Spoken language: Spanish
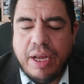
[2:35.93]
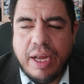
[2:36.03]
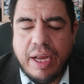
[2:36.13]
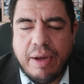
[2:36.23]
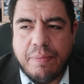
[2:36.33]

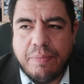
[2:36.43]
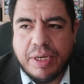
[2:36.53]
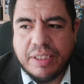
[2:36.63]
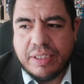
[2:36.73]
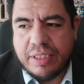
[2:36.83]
eh,
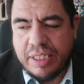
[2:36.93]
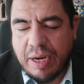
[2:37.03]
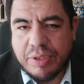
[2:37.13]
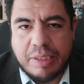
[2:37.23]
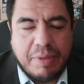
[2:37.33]
pues
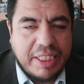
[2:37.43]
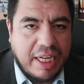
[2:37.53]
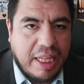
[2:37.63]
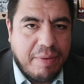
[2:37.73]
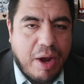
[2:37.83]
digamos es más
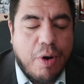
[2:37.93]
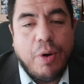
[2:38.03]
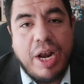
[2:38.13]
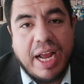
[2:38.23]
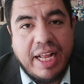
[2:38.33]
activa
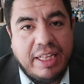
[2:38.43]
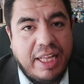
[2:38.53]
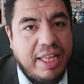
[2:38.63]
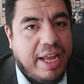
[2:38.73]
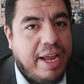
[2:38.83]
o la
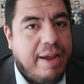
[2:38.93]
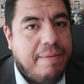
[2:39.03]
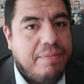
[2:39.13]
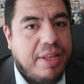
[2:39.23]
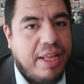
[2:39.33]
gente
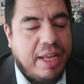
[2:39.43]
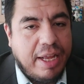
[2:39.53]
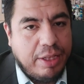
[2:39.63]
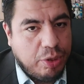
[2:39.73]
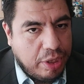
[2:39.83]
de
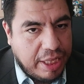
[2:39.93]
eh,